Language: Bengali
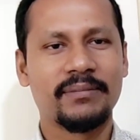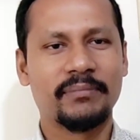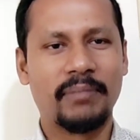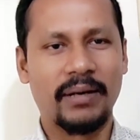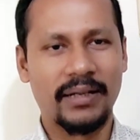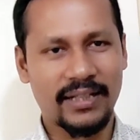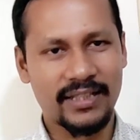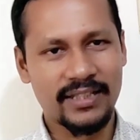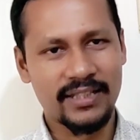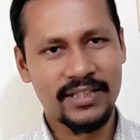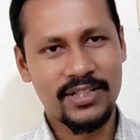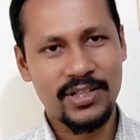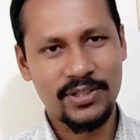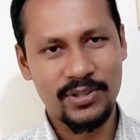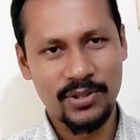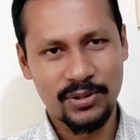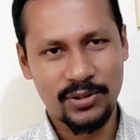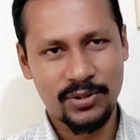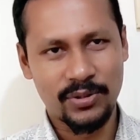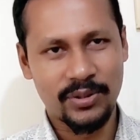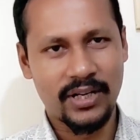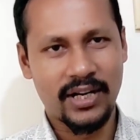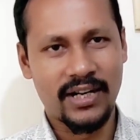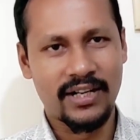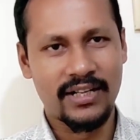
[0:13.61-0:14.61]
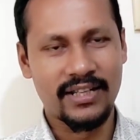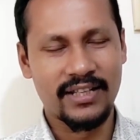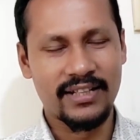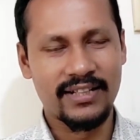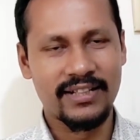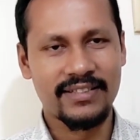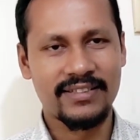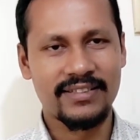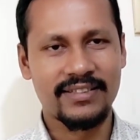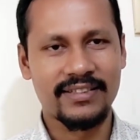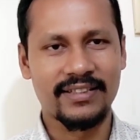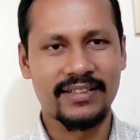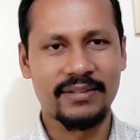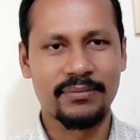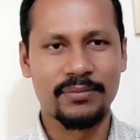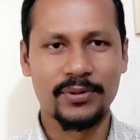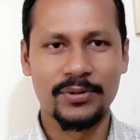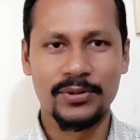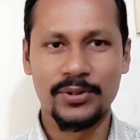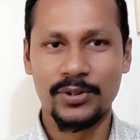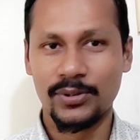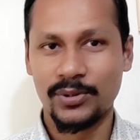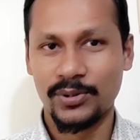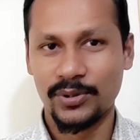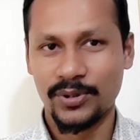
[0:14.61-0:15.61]
বাংলাদেশে যত গার্ডিয়ান আছে এবং
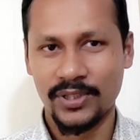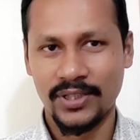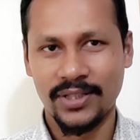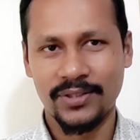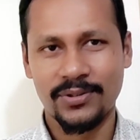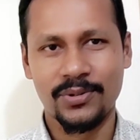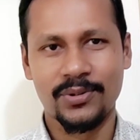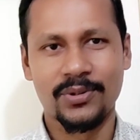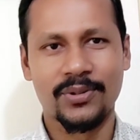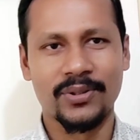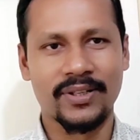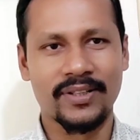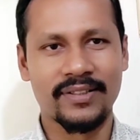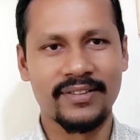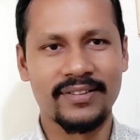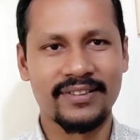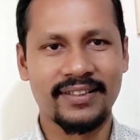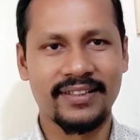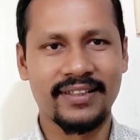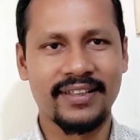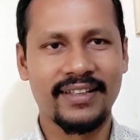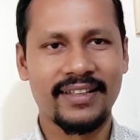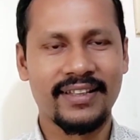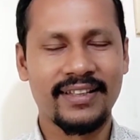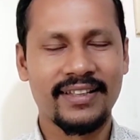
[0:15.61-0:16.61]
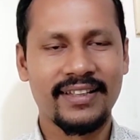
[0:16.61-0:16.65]
যত ছাত্ররা আছে